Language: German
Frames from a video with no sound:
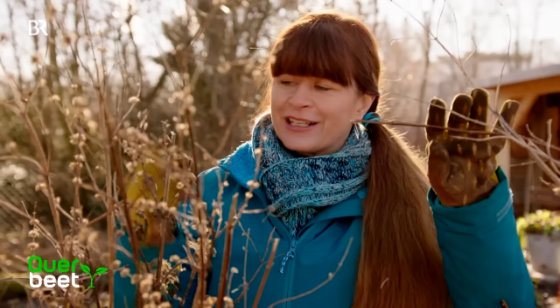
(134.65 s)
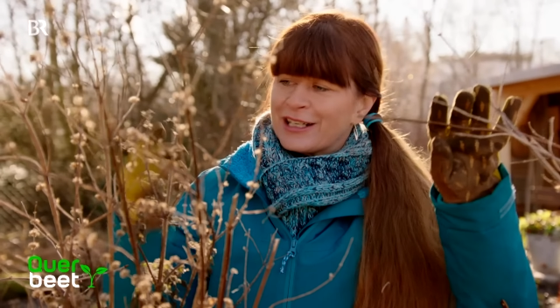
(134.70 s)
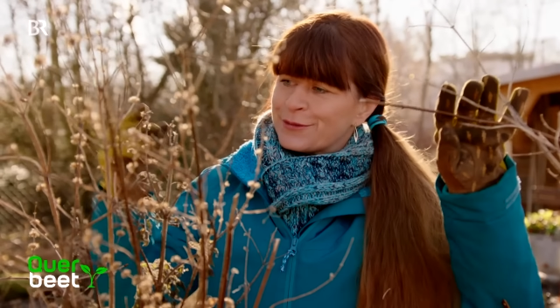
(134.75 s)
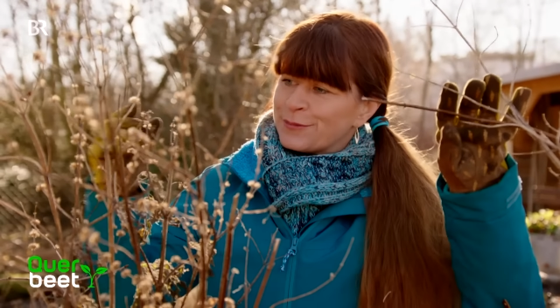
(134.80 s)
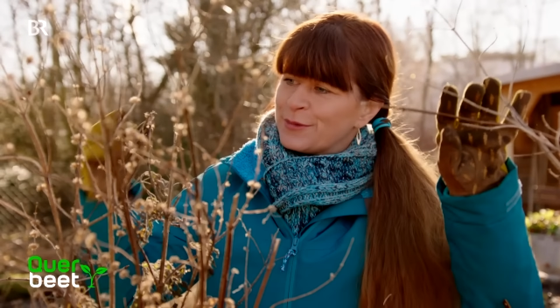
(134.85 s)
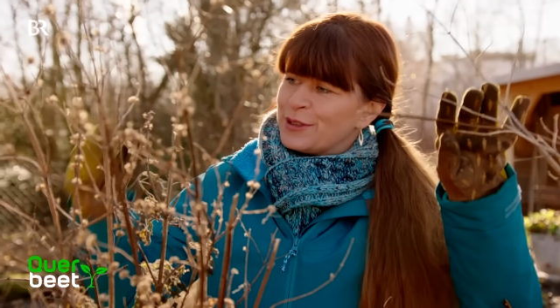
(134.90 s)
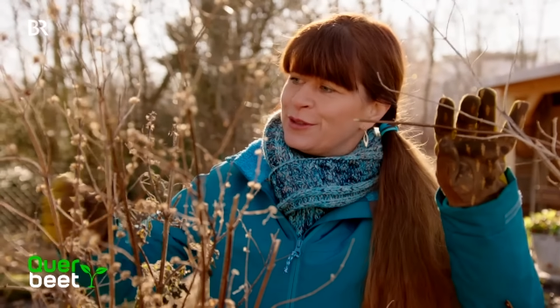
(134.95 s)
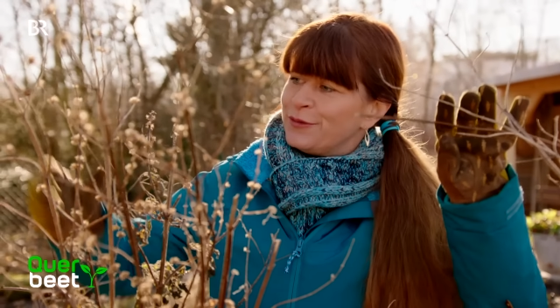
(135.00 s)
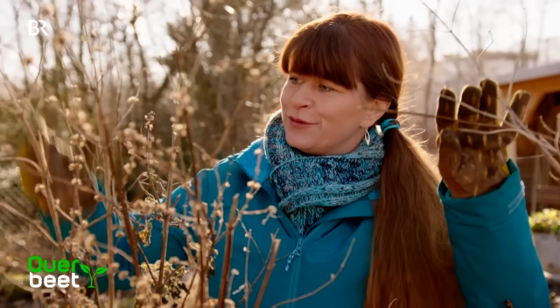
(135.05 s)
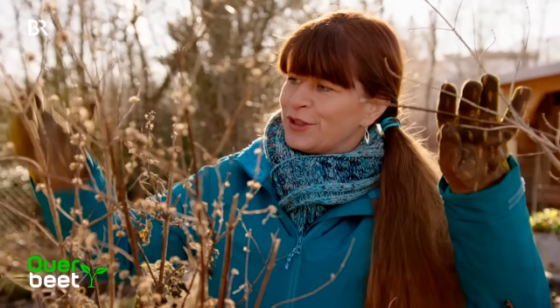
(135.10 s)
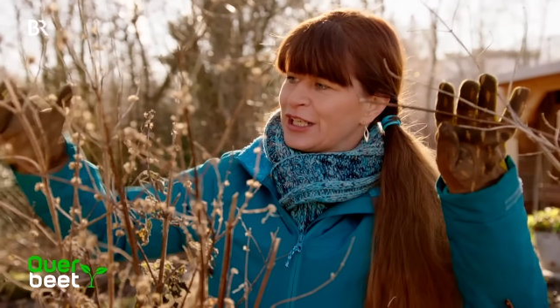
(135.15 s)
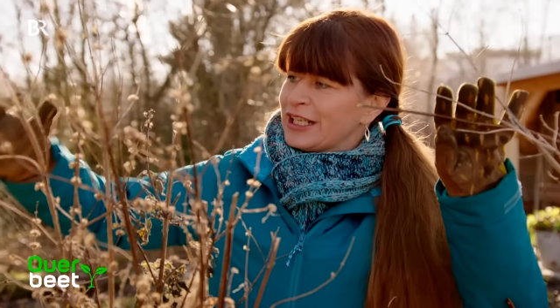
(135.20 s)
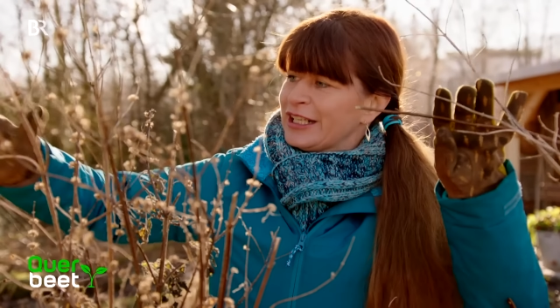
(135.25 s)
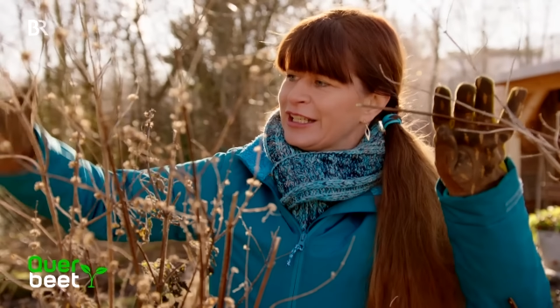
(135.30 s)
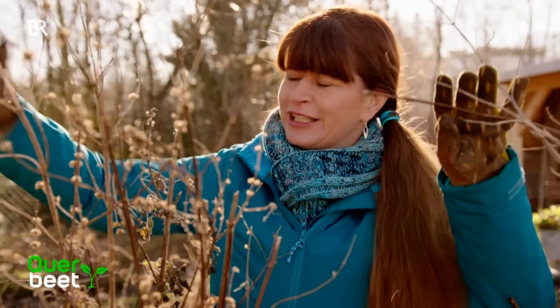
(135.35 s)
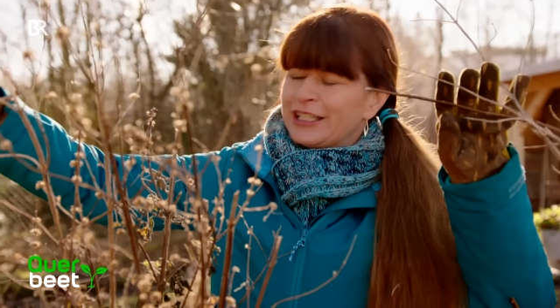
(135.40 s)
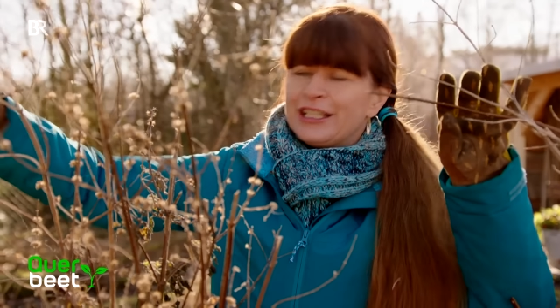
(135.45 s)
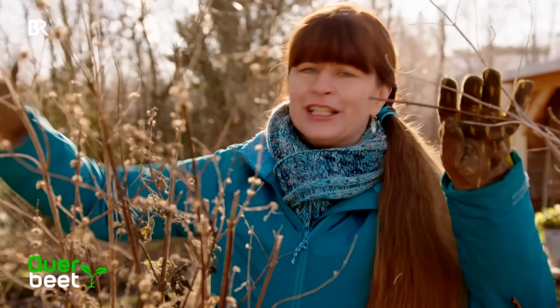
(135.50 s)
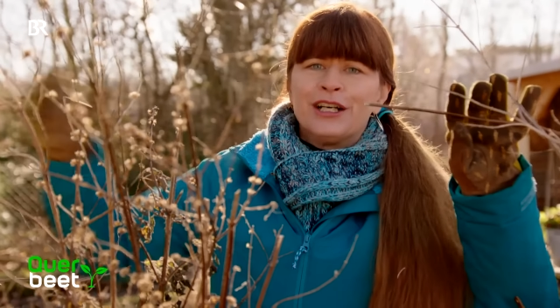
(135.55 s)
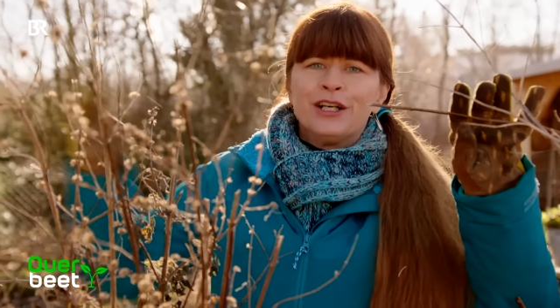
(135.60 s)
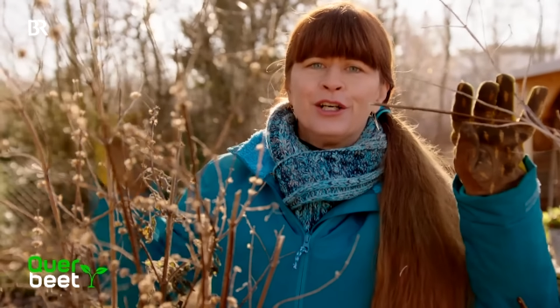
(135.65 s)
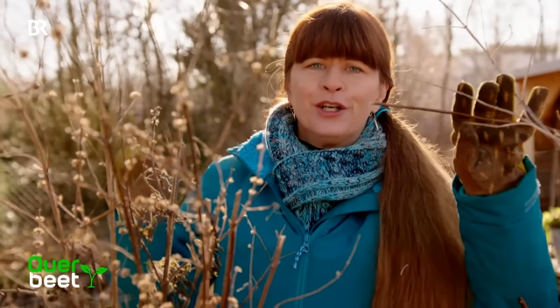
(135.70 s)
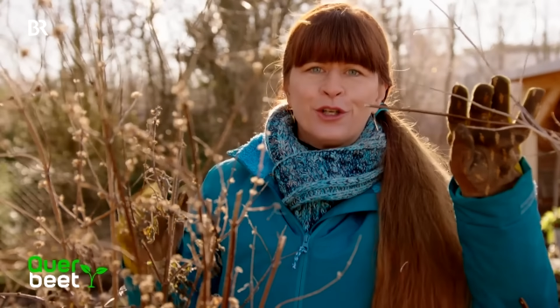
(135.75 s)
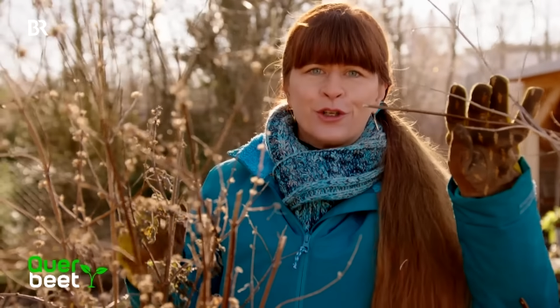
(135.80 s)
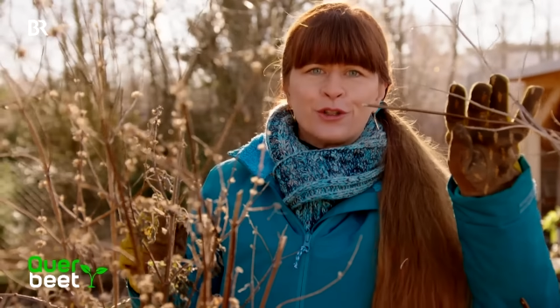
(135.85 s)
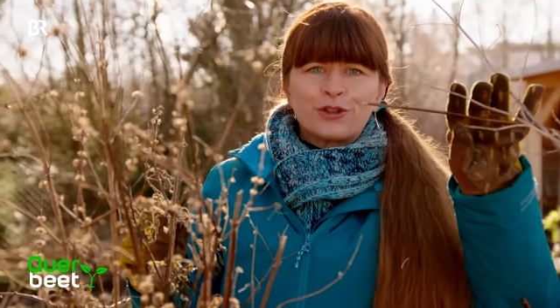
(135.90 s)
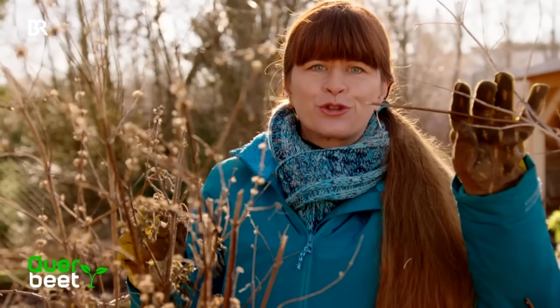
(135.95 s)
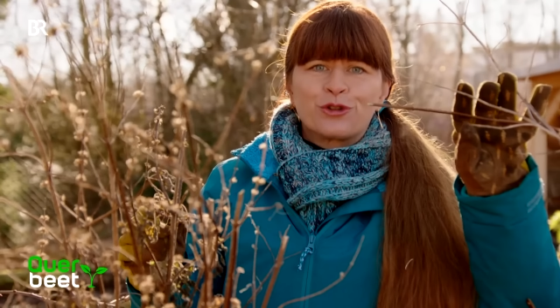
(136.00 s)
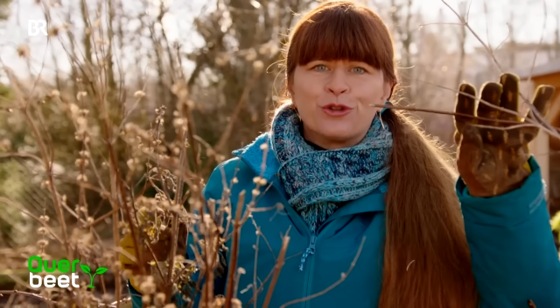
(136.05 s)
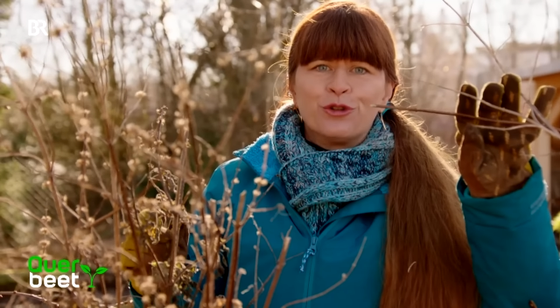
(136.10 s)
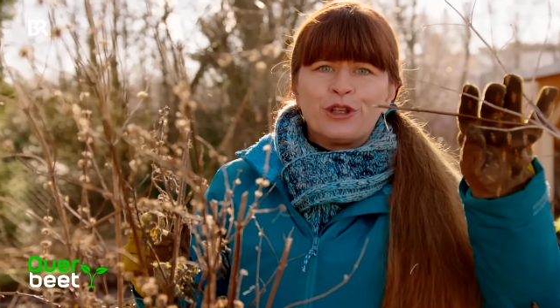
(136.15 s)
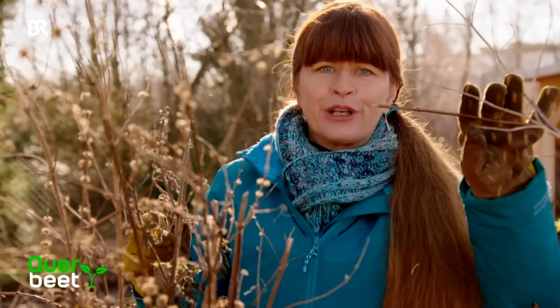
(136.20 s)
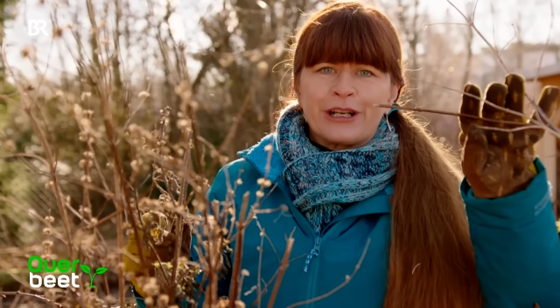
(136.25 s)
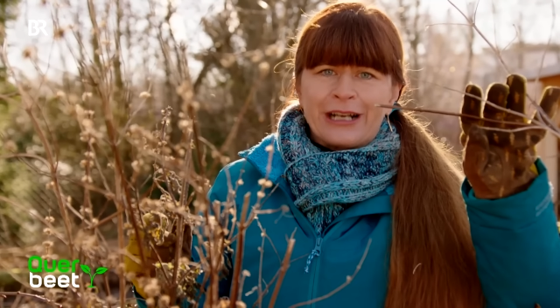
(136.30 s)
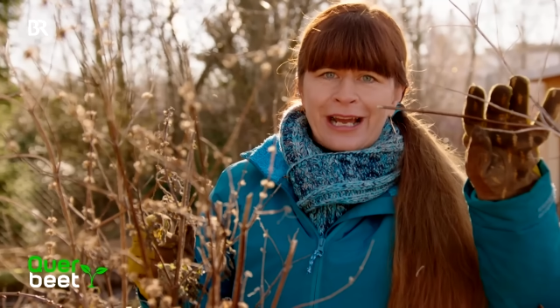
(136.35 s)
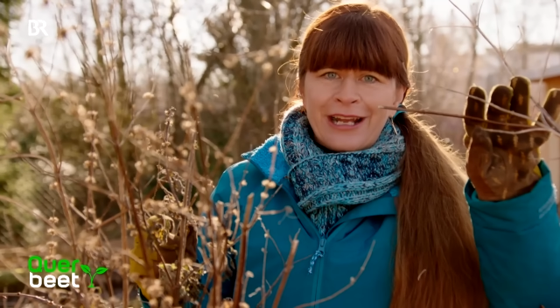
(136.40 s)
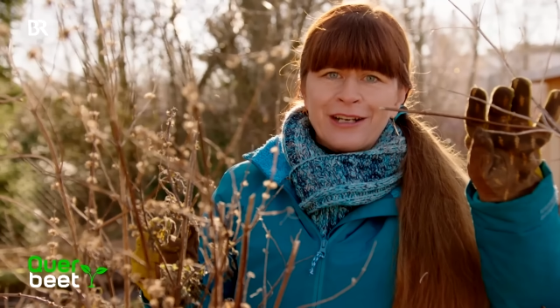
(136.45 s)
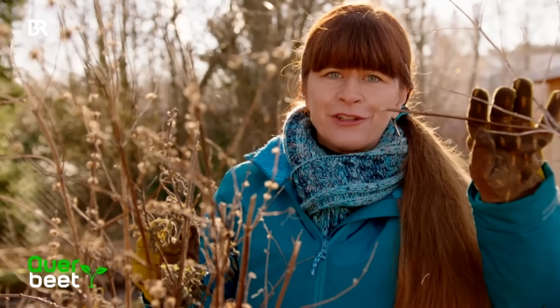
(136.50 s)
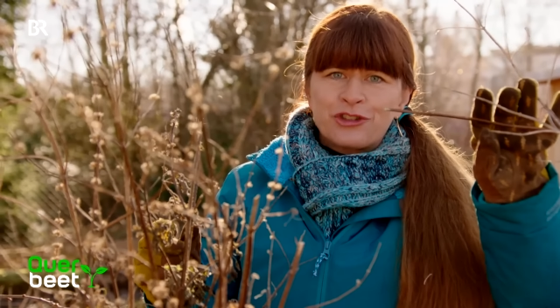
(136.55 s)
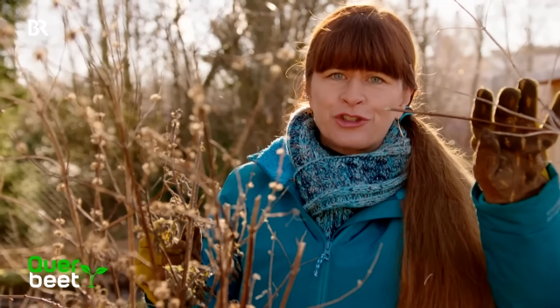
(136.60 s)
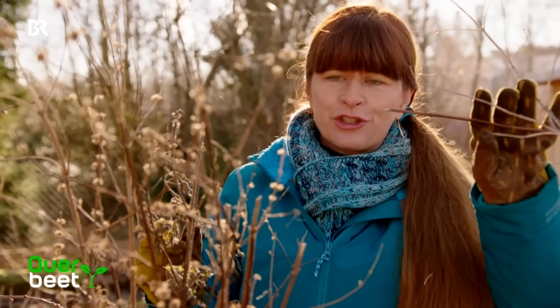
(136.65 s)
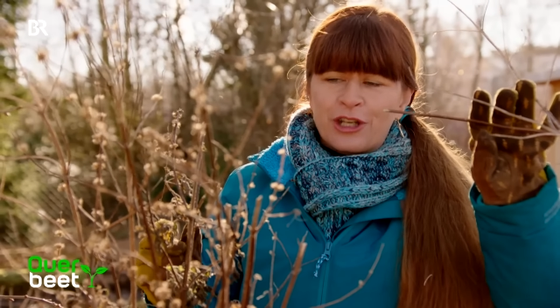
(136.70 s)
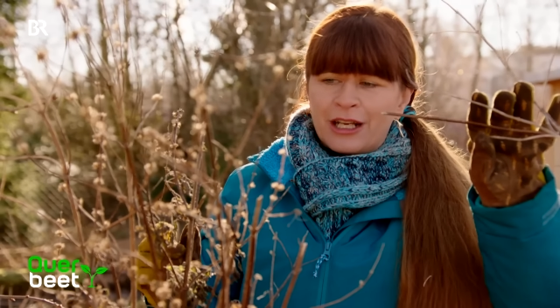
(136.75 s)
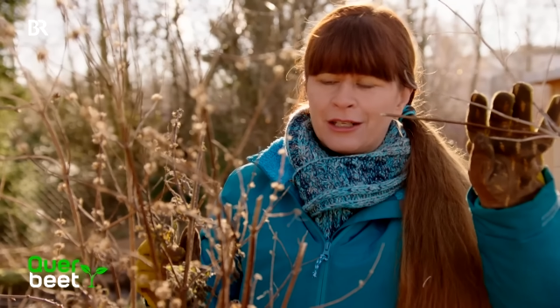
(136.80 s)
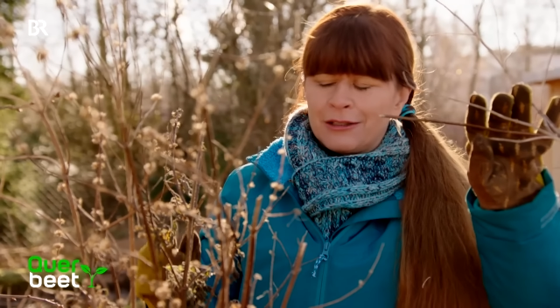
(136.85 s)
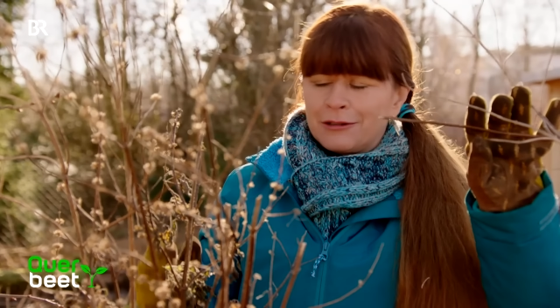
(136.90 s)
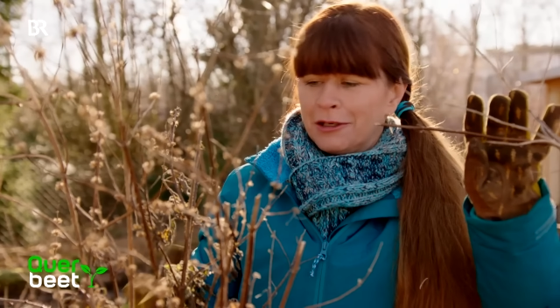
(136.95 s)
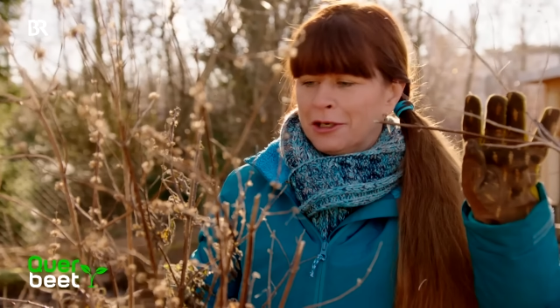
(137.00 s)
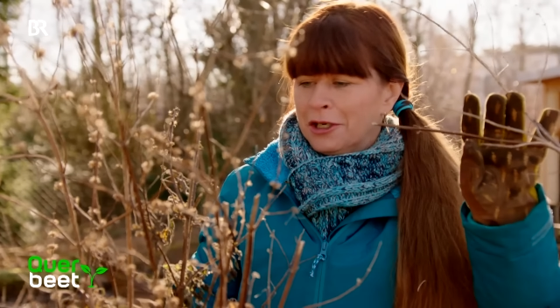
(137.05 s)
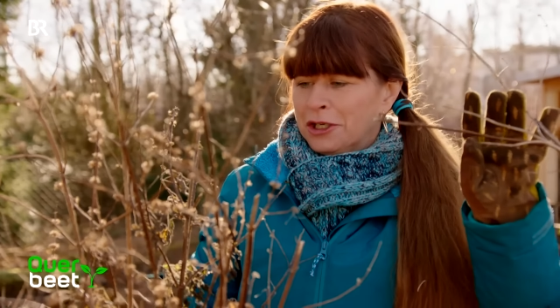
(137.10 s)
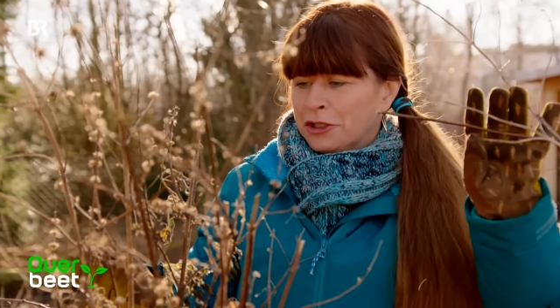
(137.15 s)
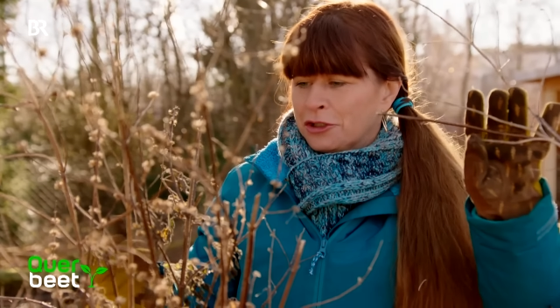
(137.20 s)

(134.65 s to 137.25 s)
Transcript: dass man die wirklich hier schön reinsteckt.